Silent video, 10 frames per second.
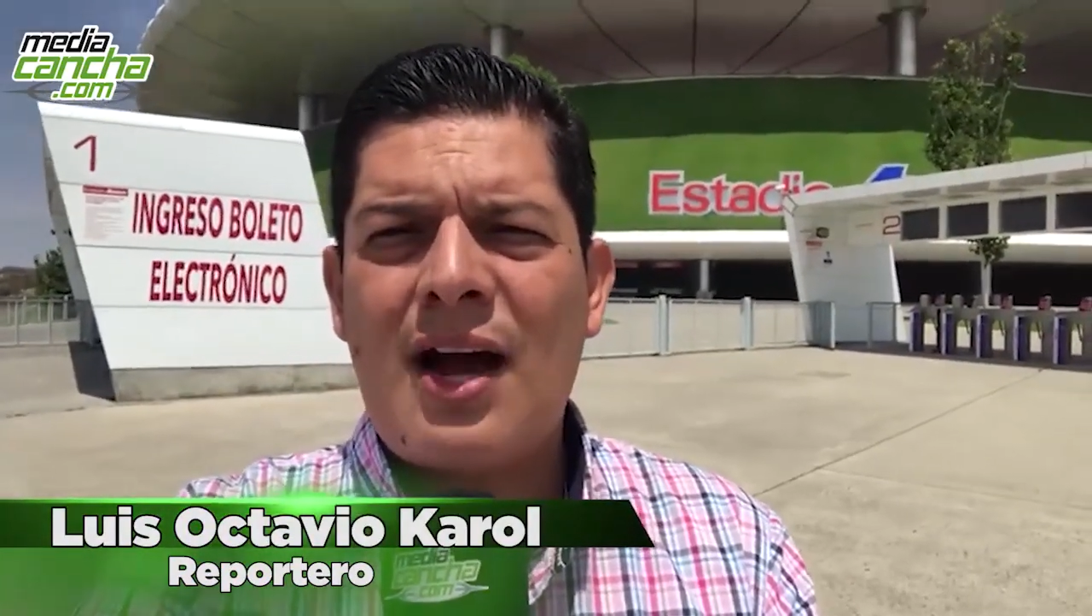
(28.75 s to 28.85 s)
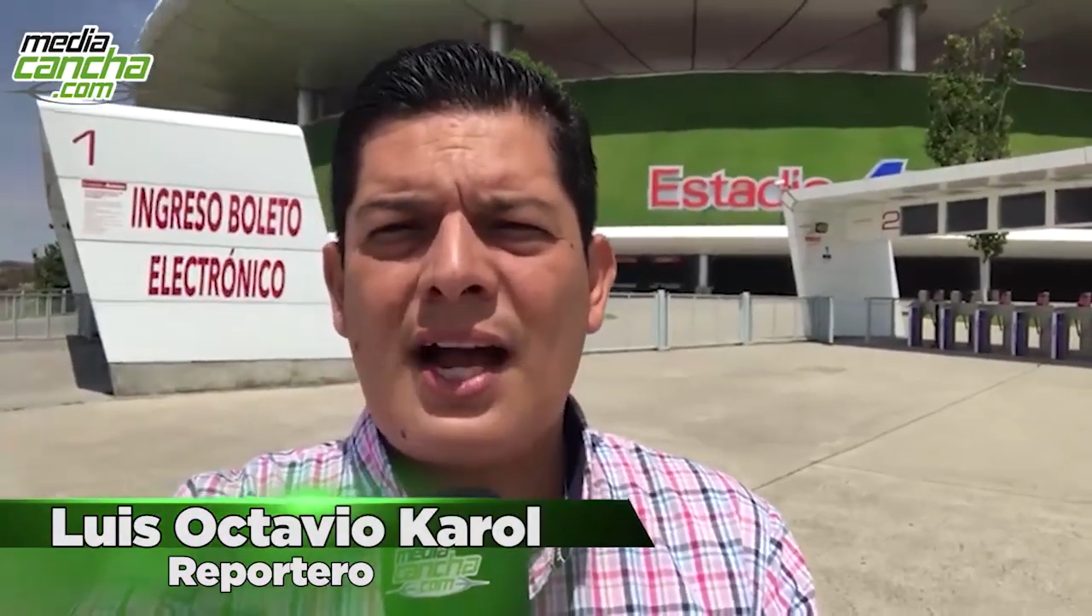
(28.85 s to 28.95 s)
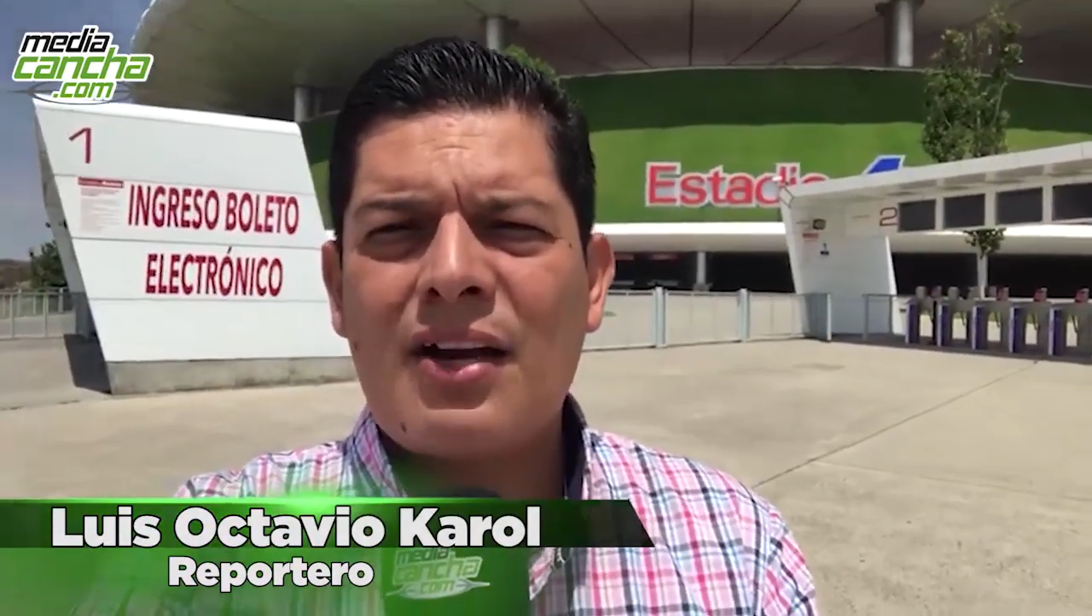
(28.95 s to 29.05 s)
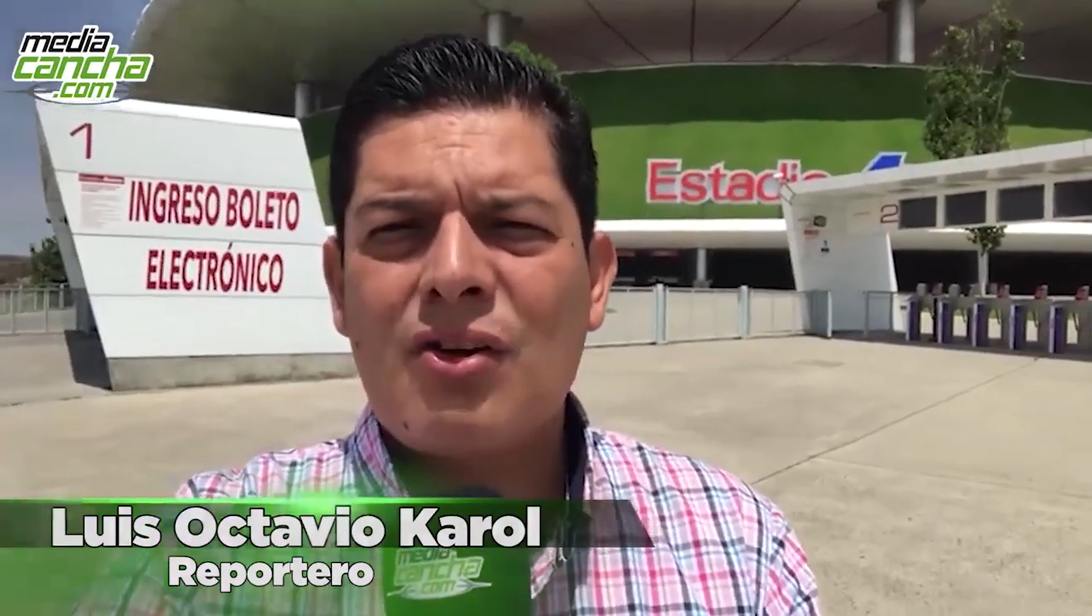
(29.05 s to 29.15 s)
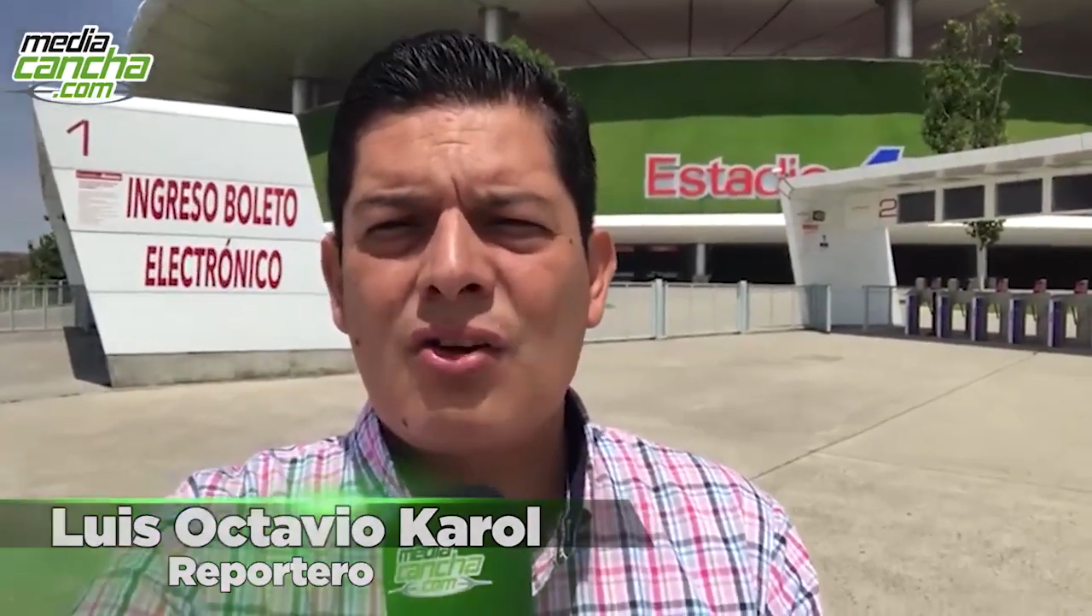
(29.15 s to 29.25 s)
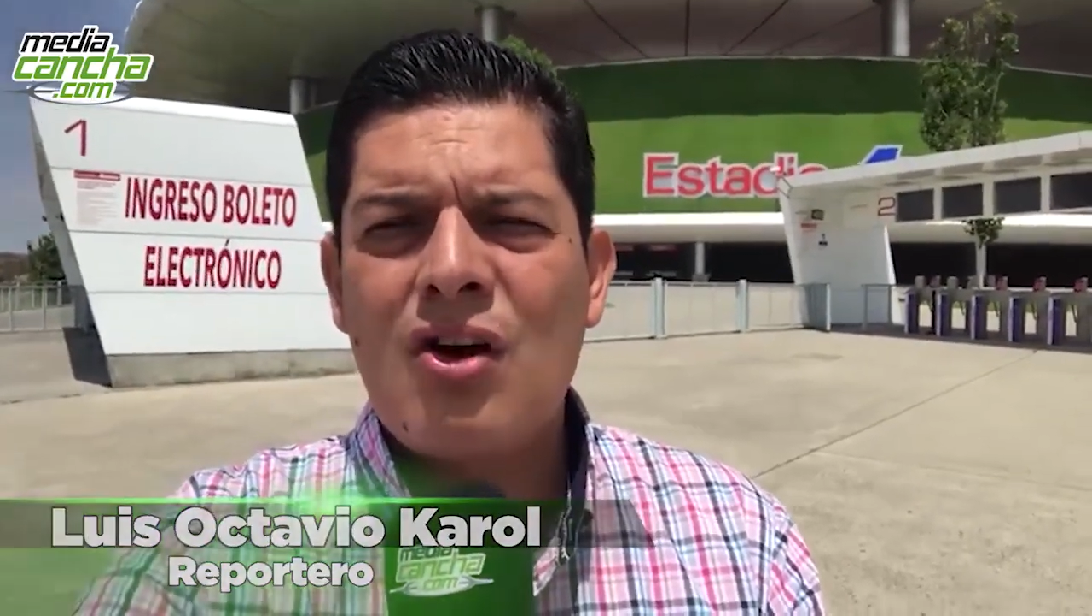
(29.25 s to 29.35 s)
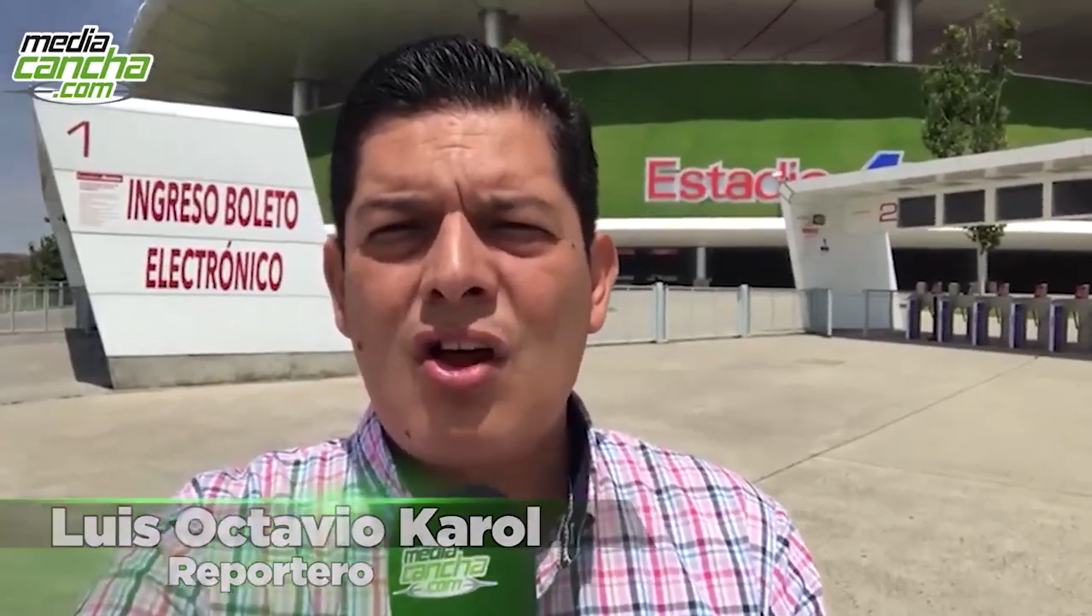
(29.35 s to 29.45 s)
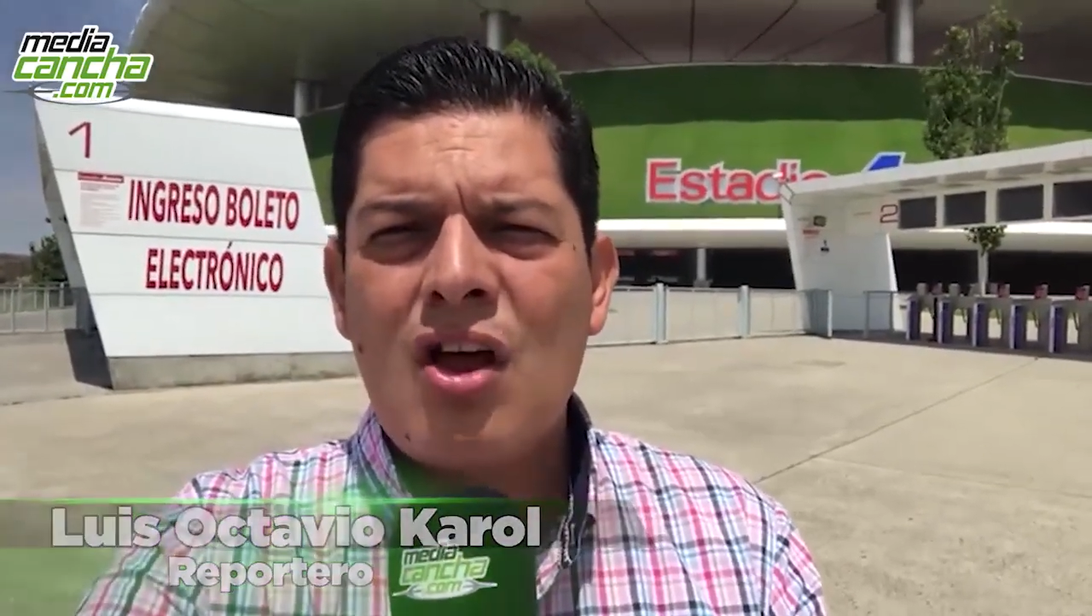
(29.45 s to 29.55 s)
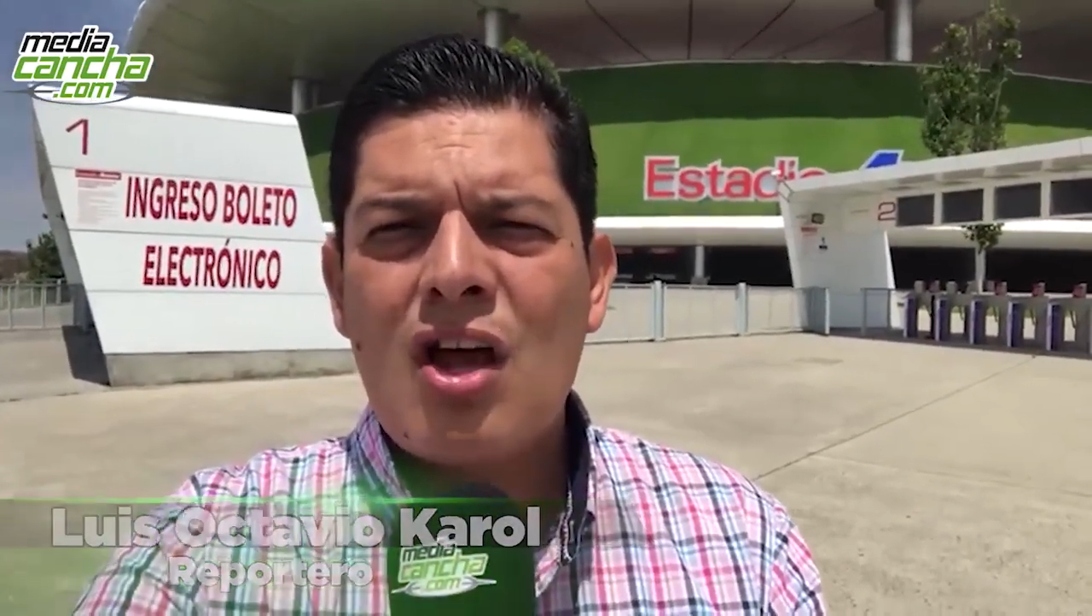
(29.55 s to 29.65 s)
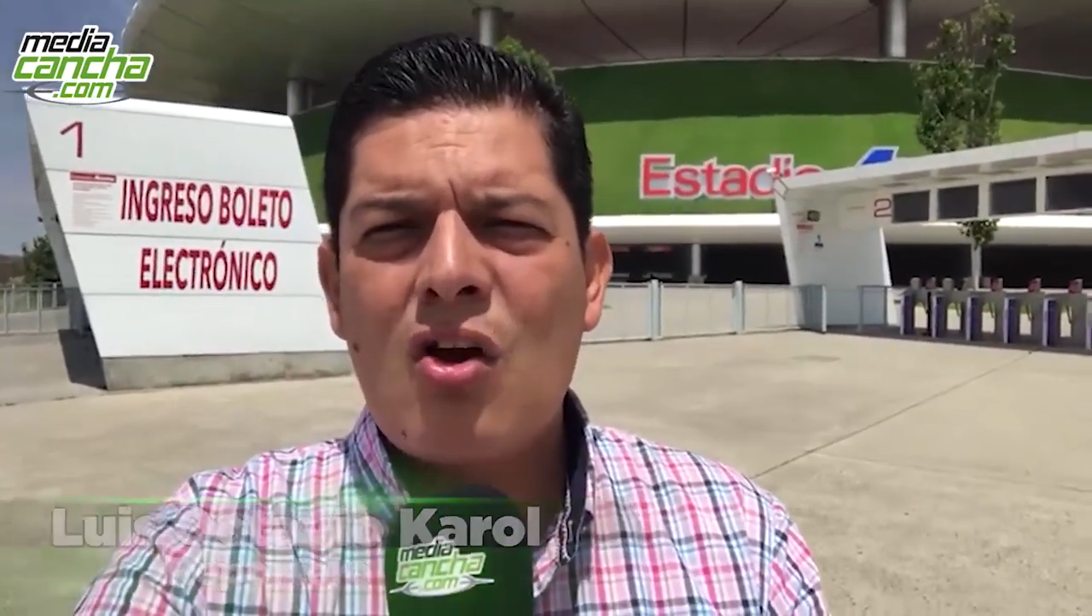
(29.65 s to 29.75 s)
Akron.
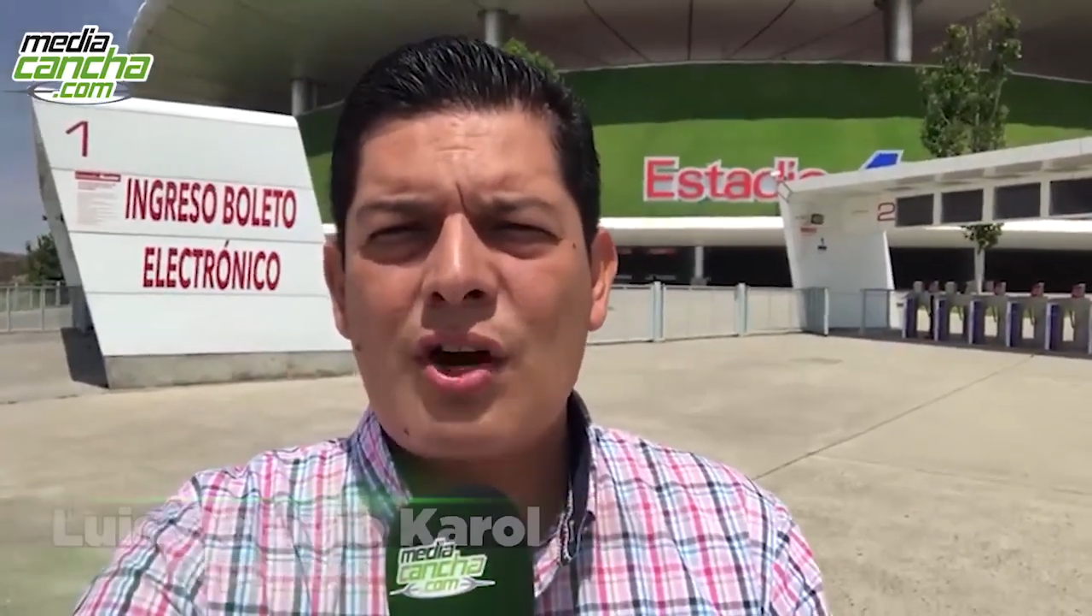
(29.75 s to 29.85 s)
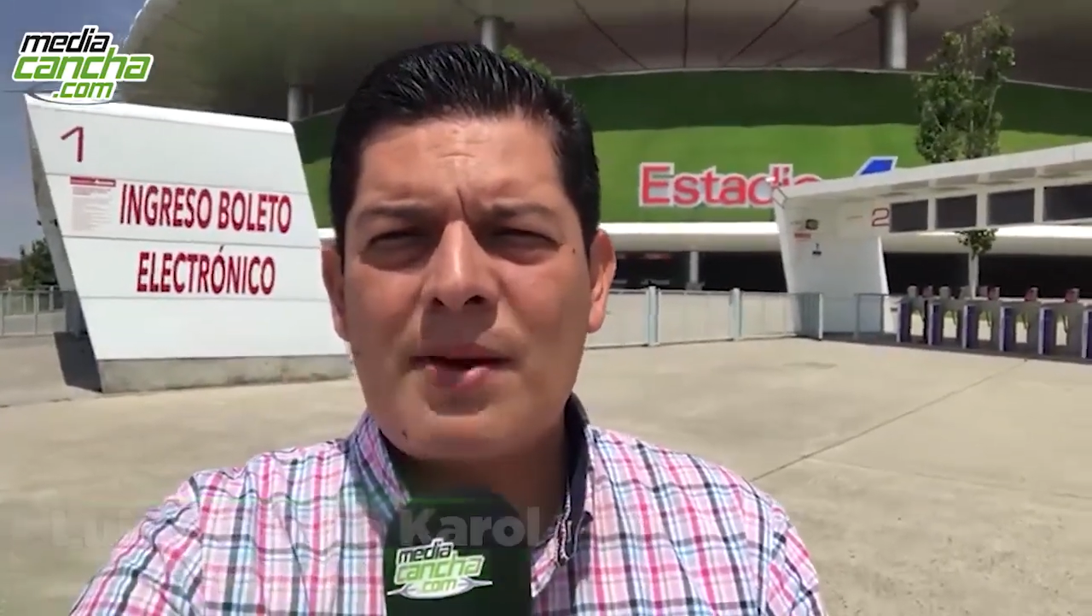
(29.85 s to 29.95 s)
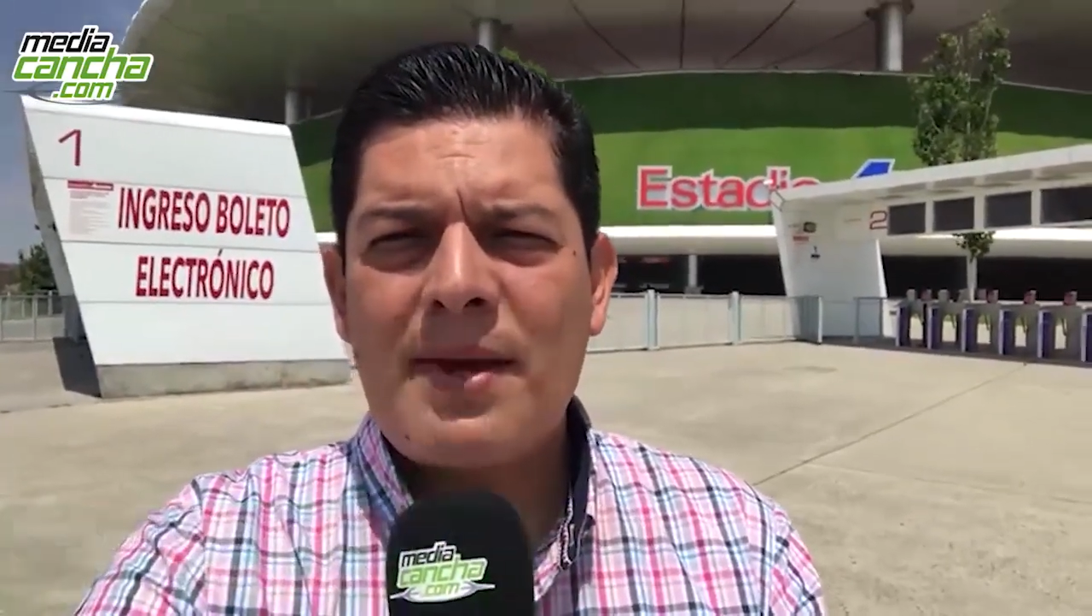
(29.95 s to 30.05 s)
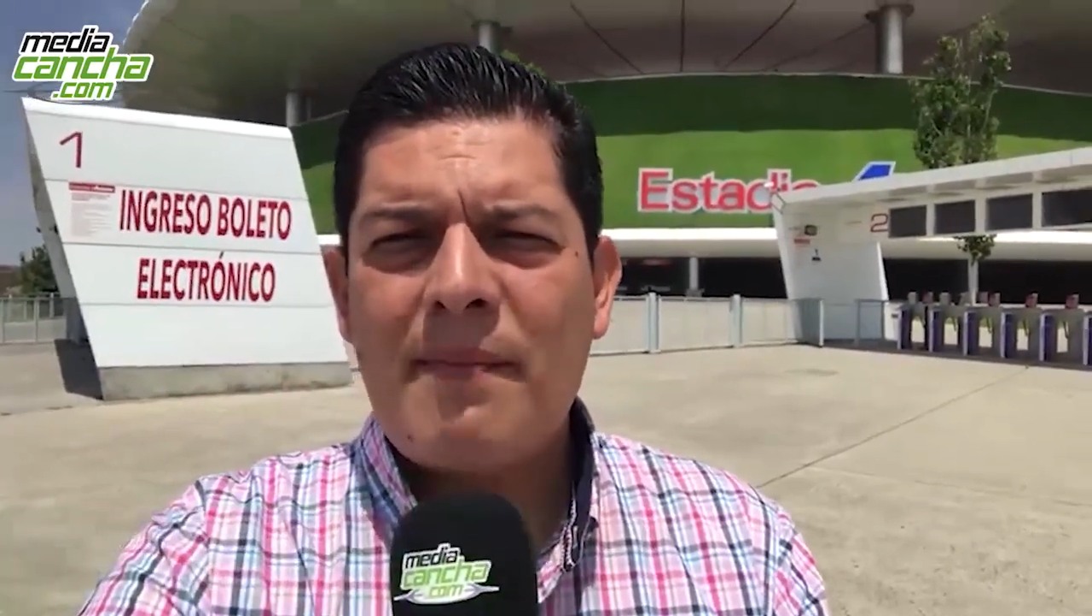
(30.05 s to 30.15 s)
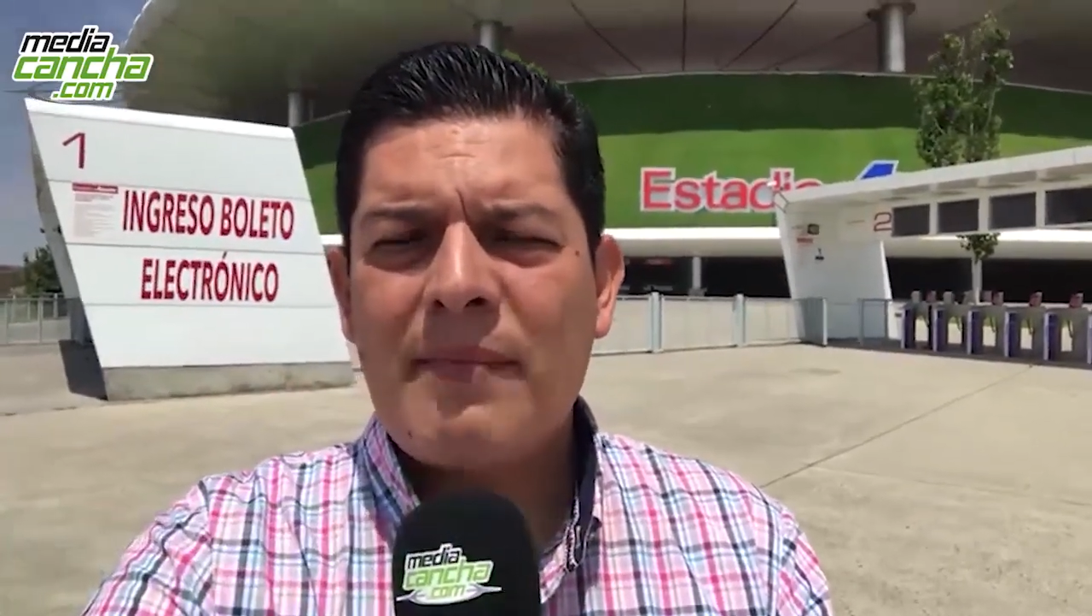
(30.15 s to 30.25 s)
Oribe